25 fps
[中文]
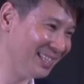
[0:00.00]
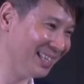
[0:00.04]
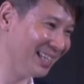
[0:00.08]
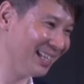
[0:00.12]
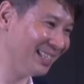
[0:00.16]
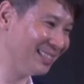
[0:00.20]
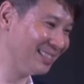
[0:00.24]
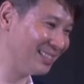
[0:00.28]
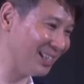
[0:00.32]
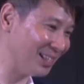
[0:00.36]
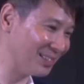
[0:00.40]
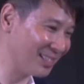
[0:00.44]
一
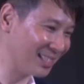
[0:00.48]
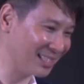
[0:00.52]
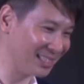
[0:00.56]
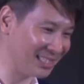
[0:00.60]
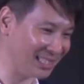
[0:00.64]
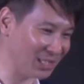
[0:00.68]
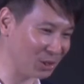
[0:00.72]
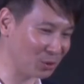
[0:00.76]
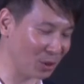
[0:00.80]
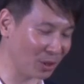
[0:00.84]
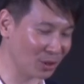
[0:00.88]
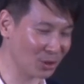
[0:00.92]
天早
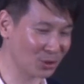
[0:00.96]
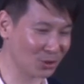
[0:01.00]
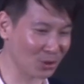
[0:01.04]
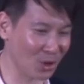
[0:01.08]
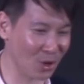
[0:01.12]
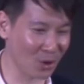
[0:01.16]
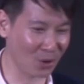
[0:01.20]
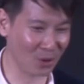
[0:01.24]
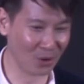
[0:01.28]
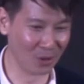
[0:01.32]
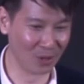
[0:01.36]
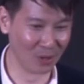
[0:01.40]
上起床的
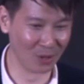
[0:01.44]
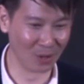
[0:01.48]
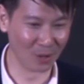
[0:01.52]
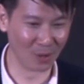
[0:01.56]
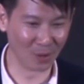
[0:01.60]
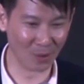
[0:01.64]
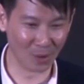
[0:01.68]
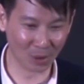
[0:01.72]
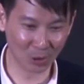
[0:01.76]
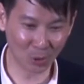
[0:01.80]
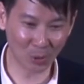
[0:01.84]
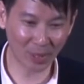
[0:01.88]
时候，
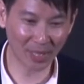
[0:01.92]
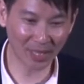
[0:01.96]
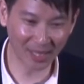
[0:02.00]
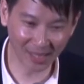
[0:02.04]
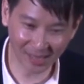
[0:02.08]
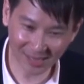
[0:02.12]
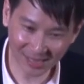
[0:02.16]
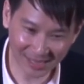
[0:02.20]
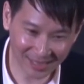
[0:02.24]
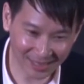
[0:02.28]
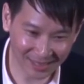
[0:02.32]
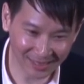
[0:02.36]
我都会
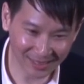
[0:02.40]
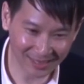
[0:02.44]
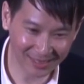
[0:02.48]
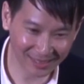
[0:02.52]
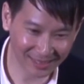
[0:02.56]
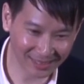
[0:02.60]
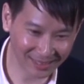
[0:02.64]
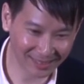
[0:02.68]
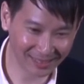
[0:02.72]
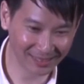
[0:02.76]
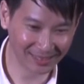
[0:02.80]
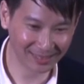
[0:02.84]
哼诗
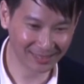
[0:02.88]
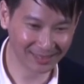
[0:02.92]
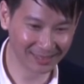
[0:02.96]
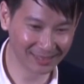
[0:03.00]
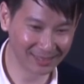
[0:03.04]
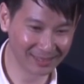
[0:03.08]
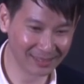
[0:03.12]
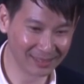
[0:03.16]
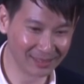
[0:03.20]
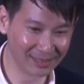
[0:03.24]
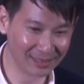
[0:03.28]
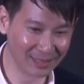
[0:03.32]
歌。
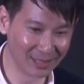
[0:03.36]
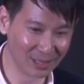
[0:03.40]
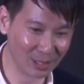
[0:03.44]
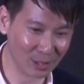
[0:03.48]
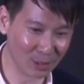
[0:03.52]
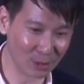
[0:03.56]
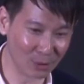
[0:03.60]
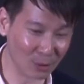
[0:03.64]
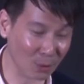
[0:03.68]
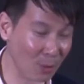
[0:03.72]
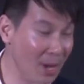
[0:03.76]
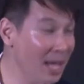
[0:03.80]

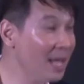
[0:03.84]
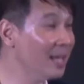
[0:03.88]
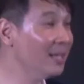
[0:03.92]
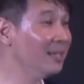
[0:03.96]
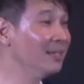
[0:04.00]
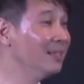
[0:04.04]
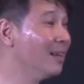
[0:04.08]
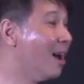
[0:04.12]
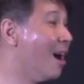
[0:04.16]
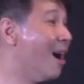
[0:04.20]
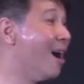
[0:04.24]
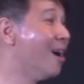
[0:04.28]

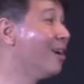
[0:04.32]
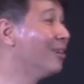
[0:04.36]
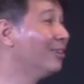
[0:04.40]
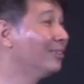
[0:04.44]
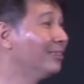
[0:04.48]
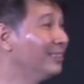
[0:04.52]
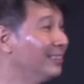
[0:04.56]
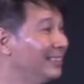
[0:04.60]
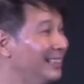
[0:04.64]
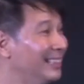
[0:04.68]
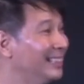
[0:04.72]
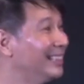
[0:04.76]
唯
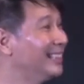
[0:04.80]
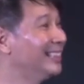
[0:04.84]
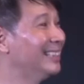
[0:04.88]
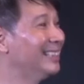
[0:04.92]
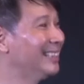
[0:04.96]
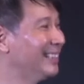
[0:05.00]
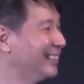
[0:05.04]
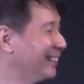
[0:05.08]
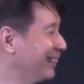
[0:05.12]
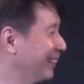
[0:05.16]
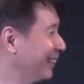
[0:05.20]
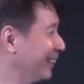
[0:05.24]
有
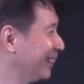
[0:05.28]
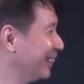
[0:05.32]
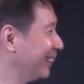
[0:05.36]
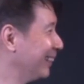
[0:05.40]
你，